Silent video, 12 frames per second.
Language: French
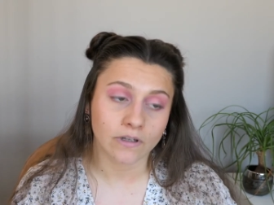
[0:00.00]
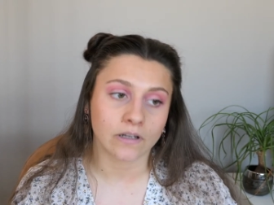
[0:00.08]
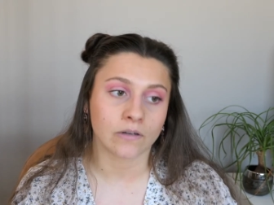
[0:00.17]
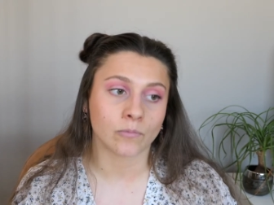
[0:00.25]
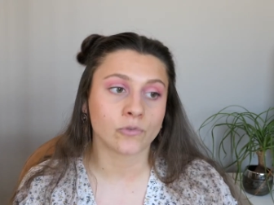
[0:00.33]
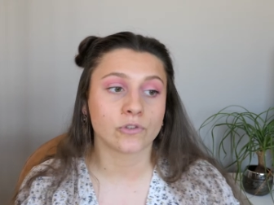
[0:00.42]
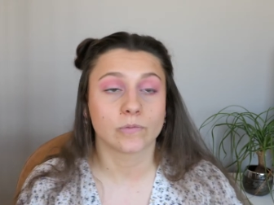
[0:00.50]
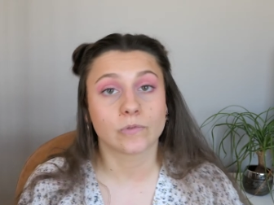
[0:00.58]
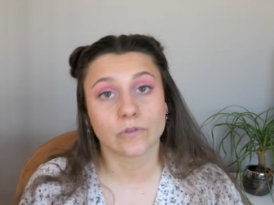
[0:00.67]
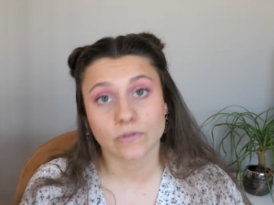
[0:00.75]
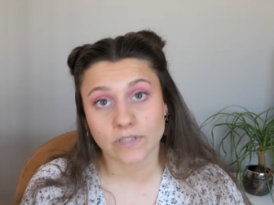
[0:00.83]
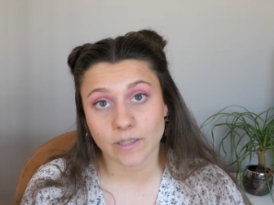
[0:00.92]
Euh, en plus, j'ai
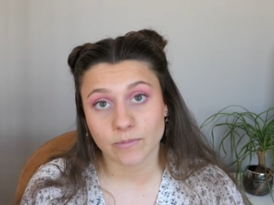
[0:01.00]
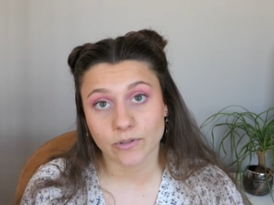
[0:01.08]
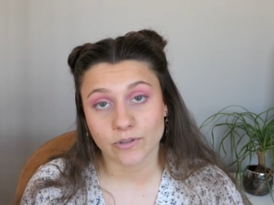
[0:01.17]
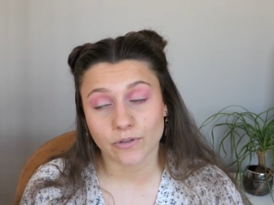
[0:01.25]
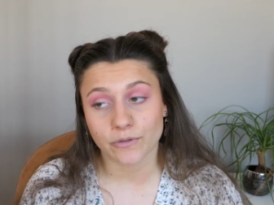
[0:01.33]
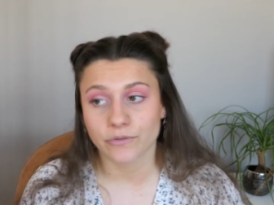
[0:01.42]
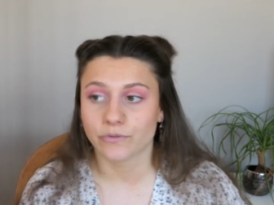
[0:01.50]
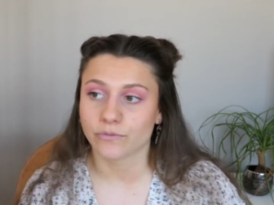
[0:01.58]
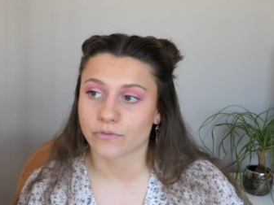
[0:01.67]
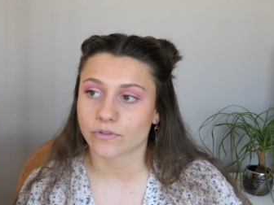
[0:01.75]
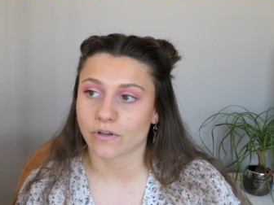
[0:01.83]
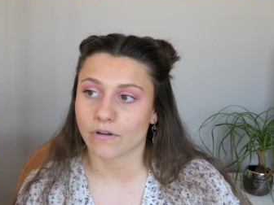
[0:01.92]
obtenu une très bonne note,
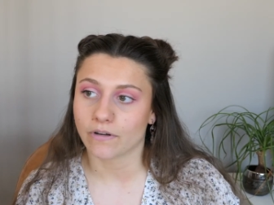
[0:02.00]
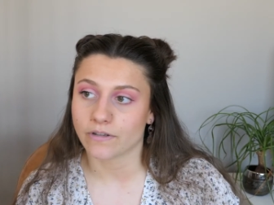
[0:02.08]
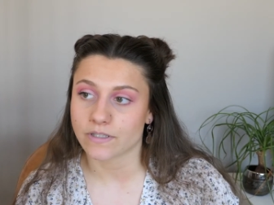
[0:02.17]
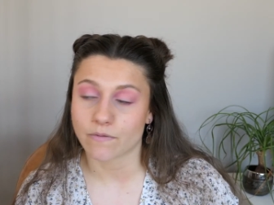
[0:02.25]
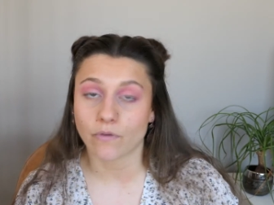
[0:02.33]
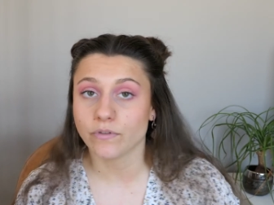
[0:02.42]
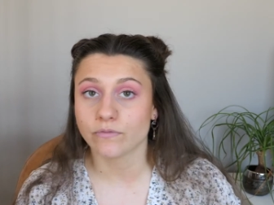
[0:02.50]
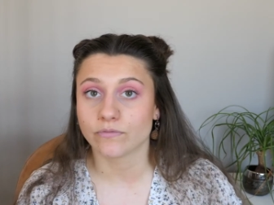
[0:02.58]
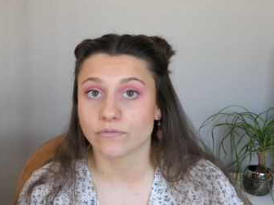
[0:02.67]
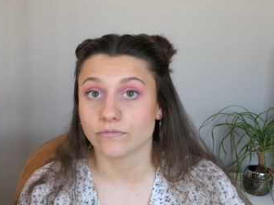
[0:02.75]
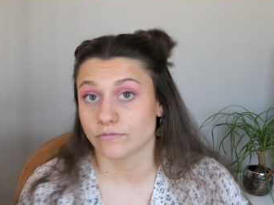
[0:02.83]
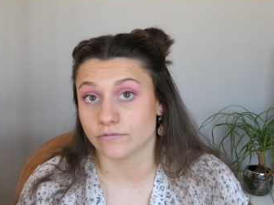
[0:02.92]
donc euh, j'avais envie de
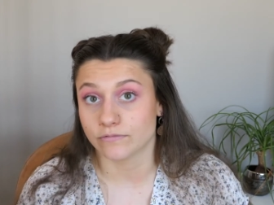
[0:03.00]
vous,